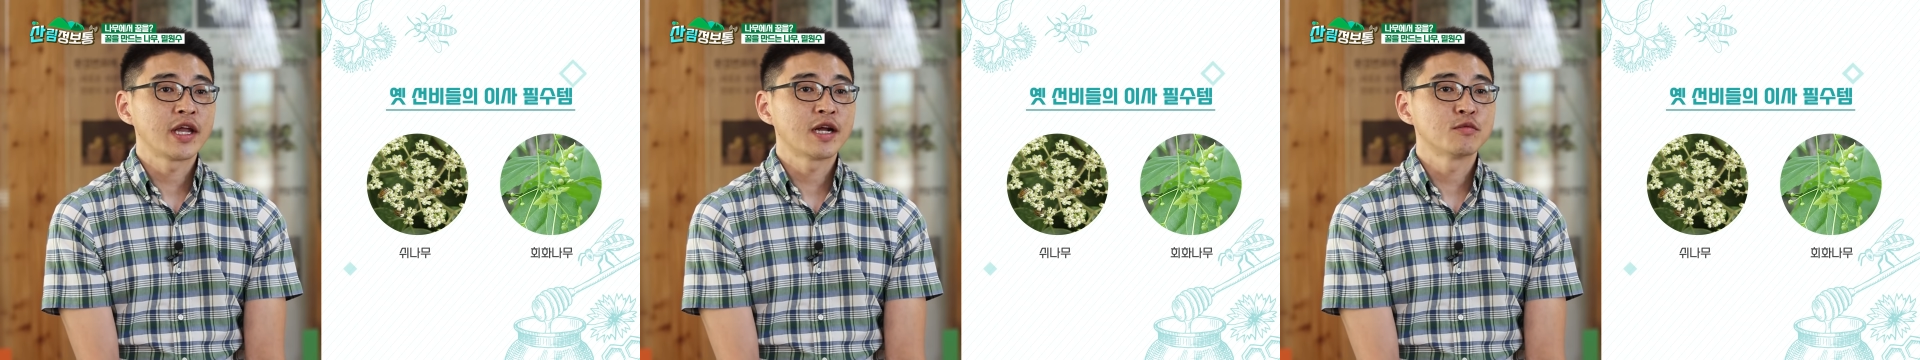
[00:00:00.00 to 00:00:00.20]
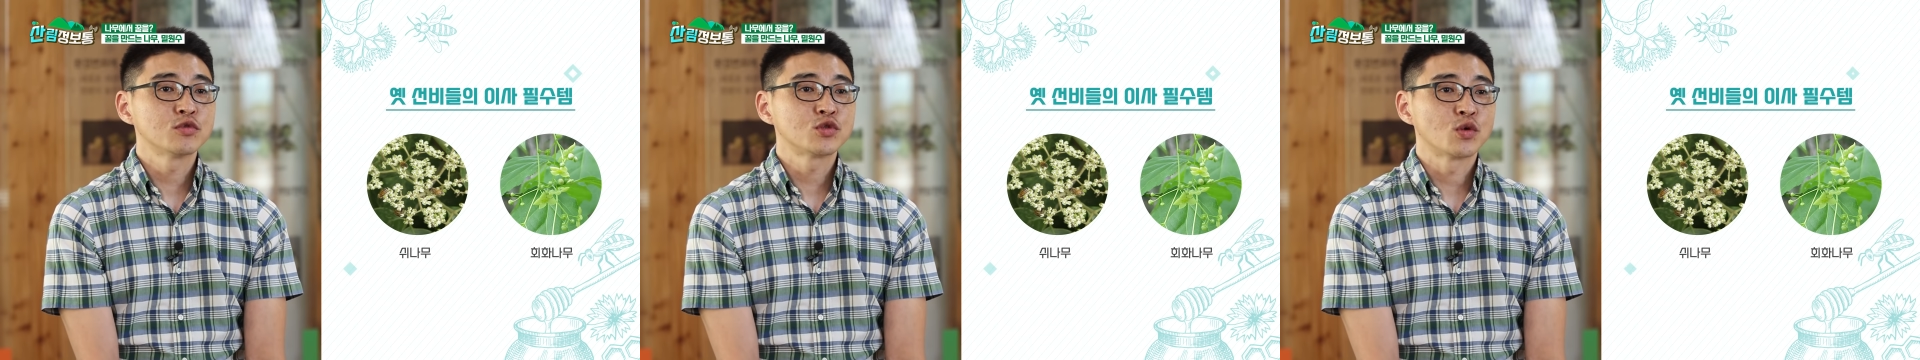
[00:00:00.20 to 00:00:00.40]

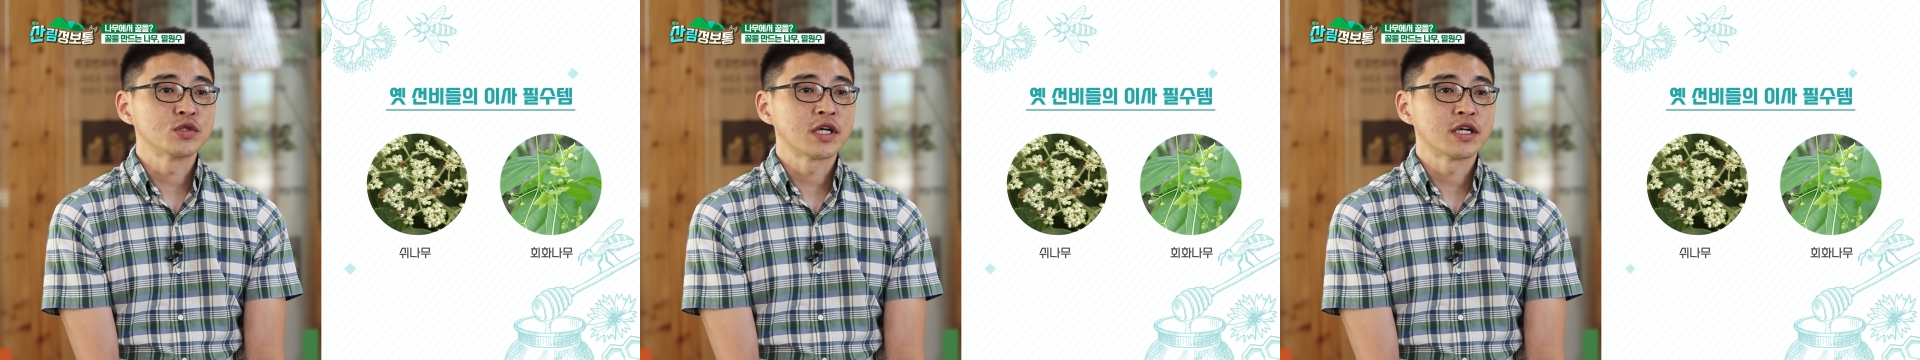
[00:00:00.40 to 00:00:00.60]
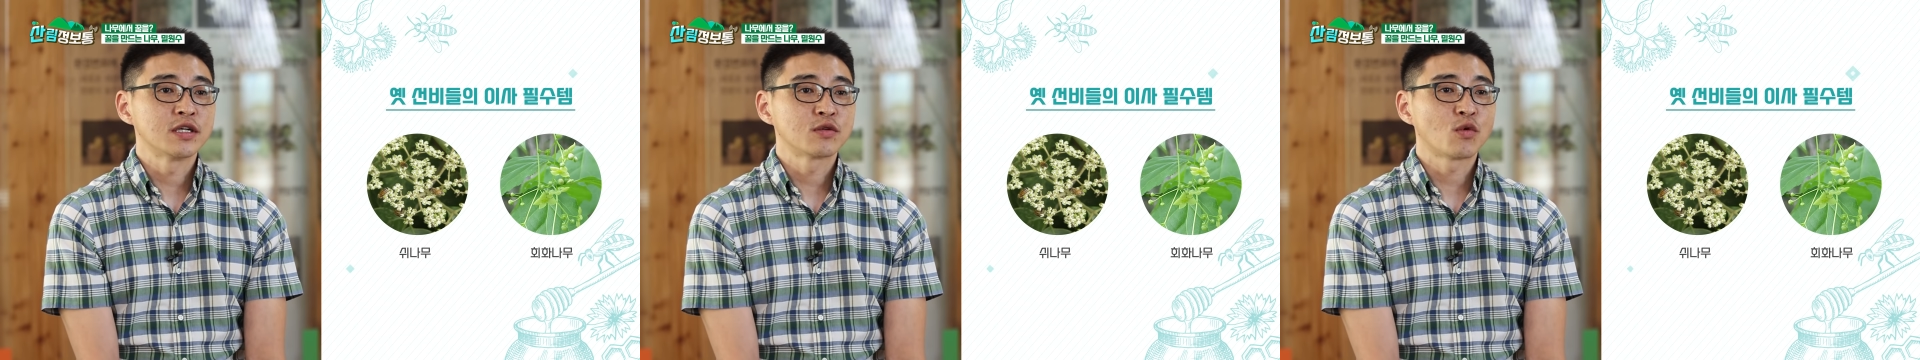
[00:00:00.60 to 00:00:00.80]
해나무
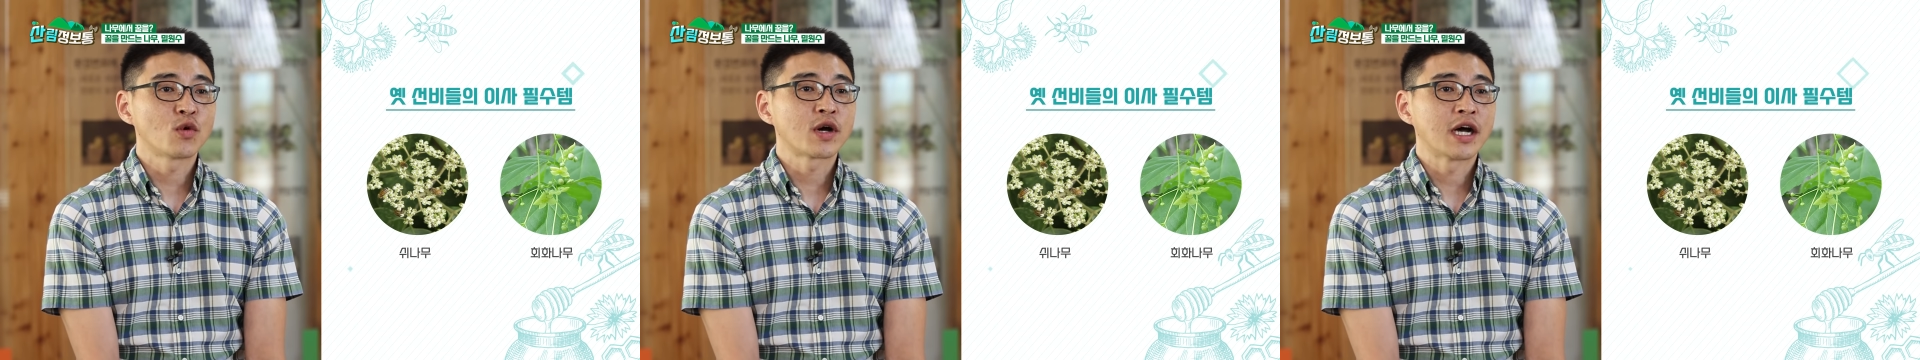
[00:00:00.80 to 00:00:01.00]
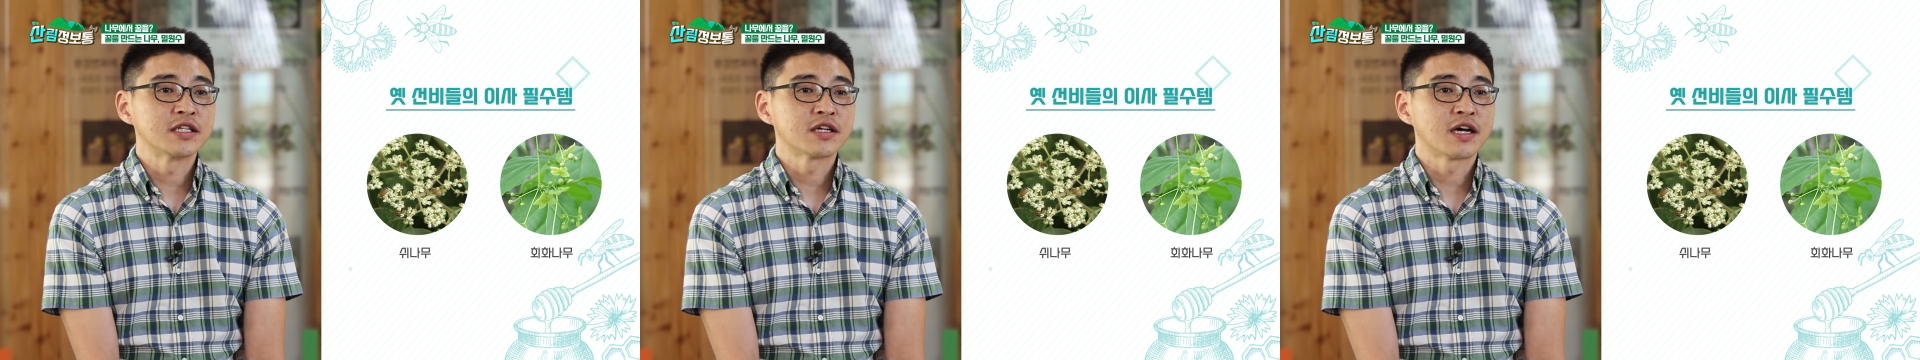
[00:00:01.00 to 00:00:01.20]
종자를
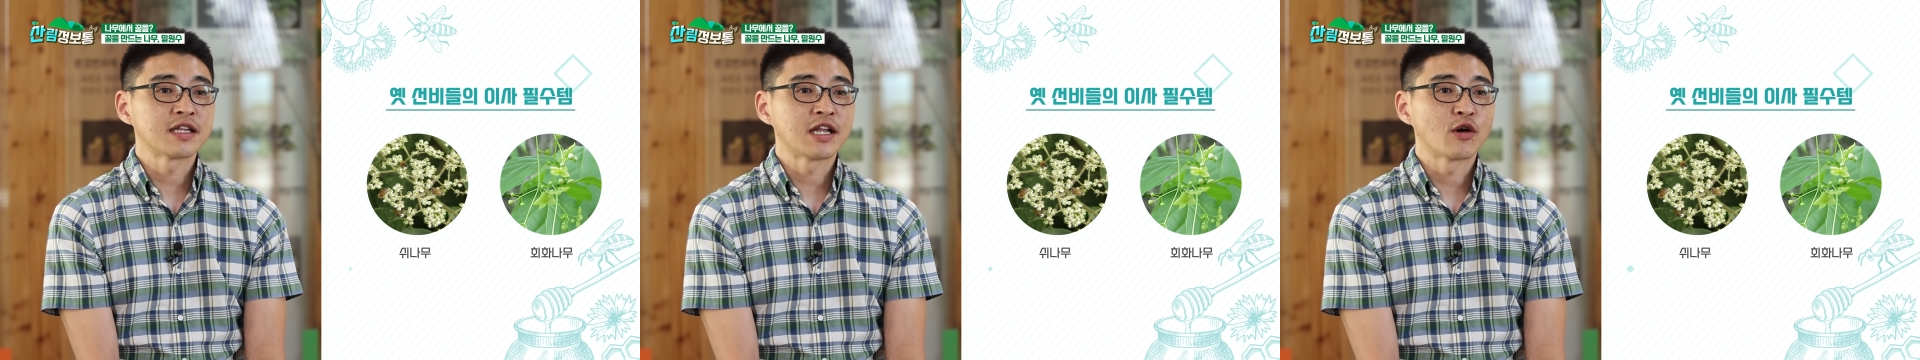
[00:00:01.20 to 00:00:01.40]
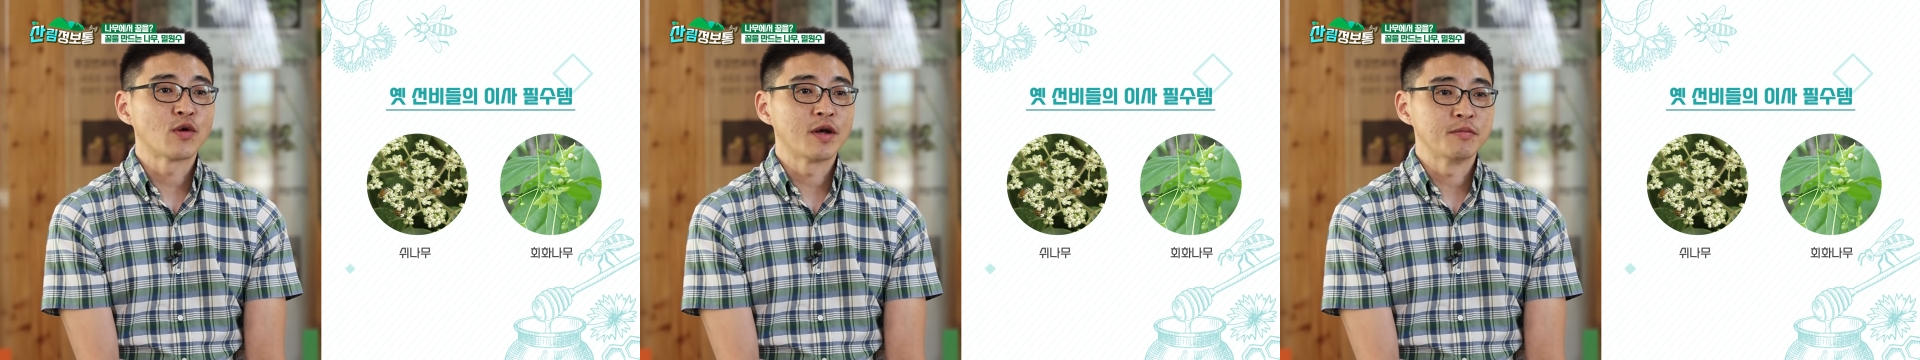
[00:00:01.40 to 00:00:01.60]
꼭
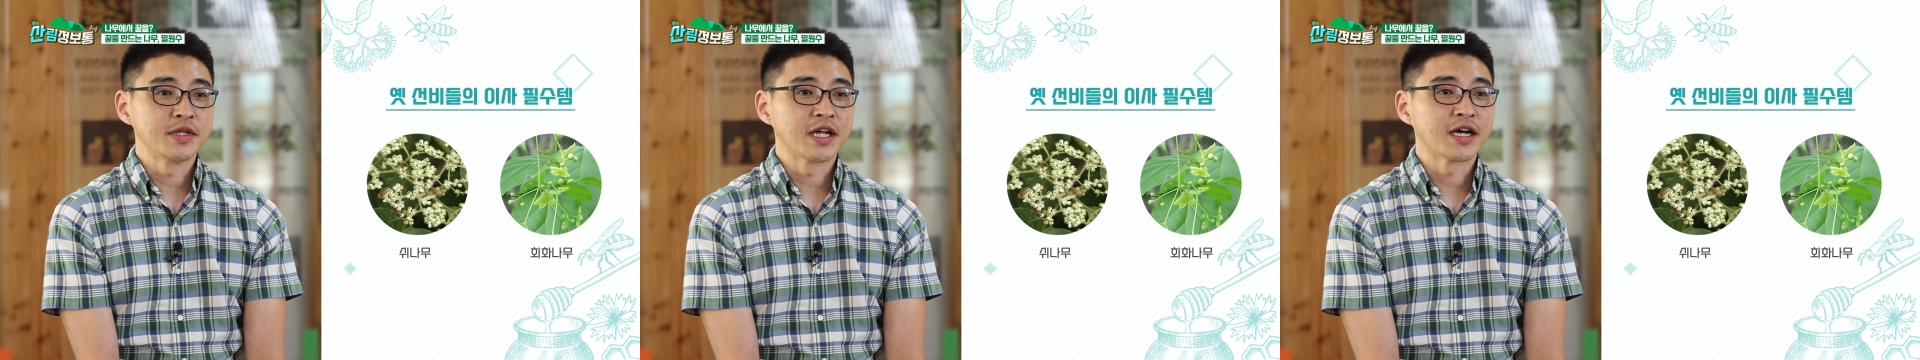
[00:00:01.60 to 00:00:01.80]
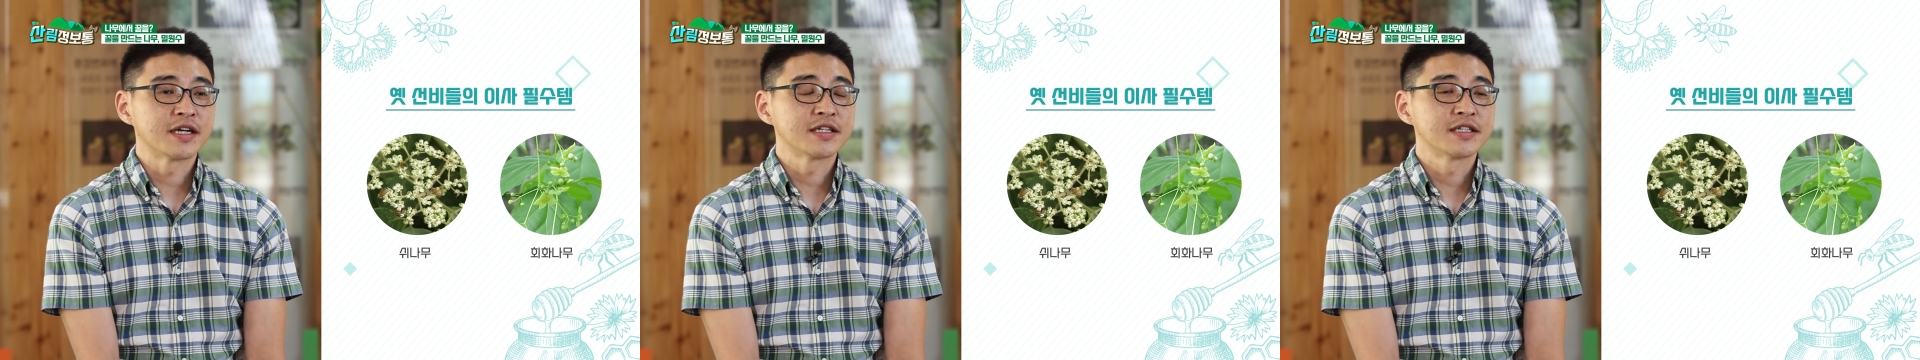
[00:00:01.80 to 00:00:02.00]
가져갔다고
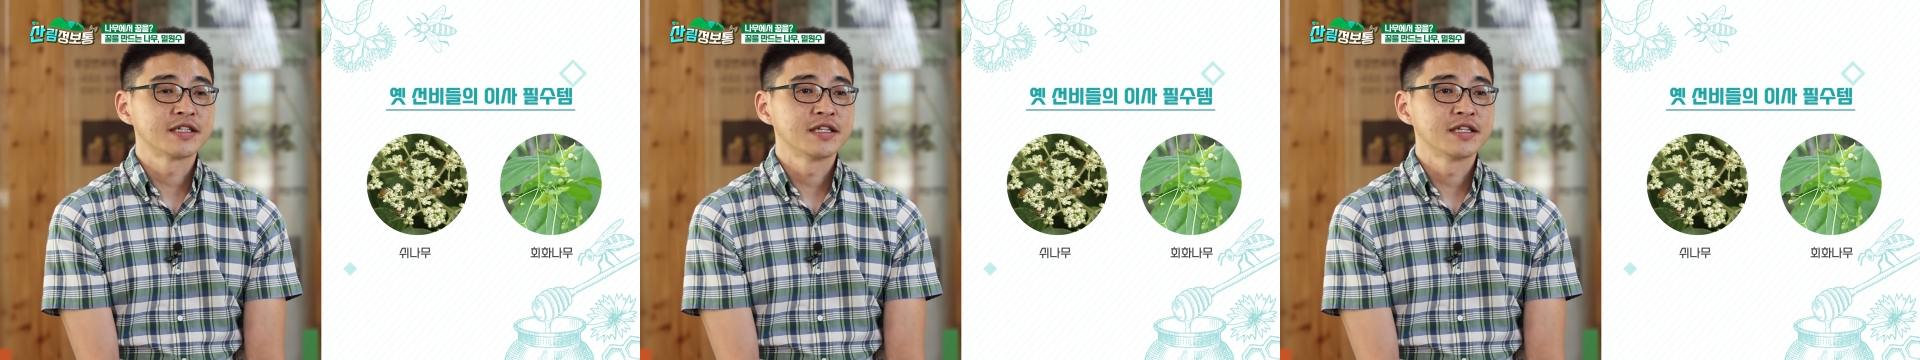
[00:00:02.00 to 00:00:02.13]
합니다.